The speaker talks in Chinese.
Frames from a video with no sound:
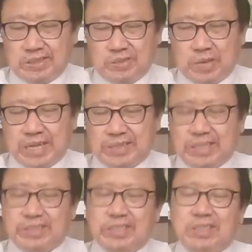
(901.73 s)
原来这
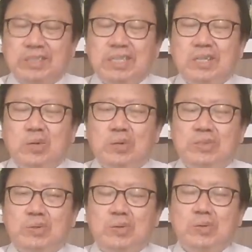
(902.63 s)
个是俄罗
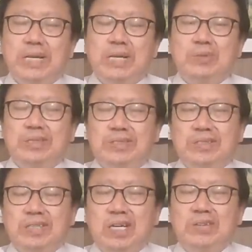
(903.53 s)
斯对乌克兰用的
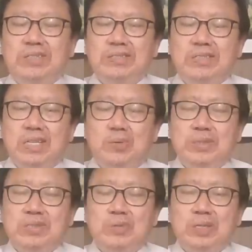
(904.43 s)
词，号称自己的军
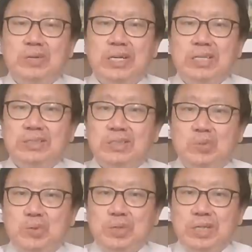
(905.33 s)
事行动是
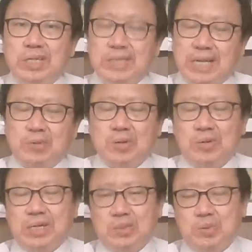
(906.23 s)
去纳粹
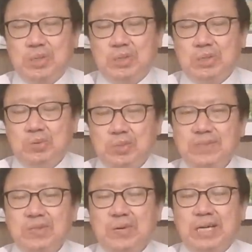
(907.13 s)
化、去军
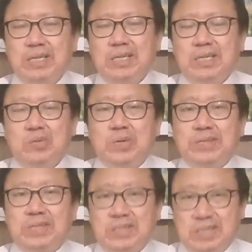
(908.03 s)
事化，宣
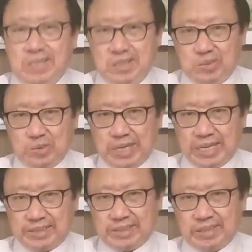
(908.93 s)
称乌克
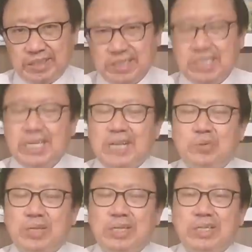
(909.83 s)
兰是新纳
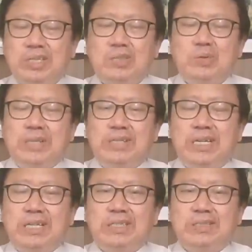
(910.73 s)
粹。宣称
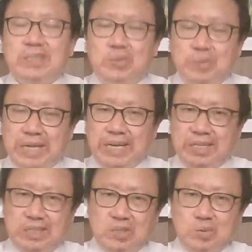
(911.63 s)
呢，这个乌克兰
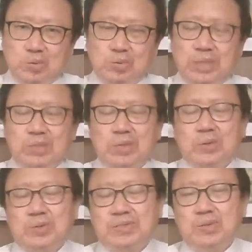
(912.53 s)
有武装，对
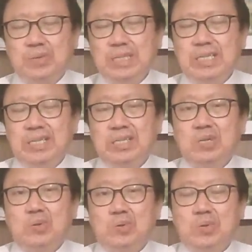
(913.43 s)
俄罗斯有威胁，要
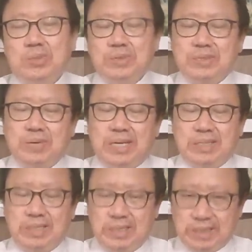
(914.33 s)
去去军事化。
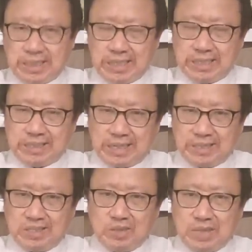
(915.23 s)
那现在他的
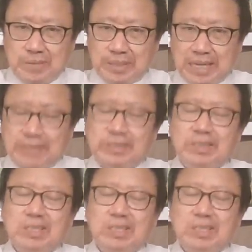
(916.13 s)
少将被打死，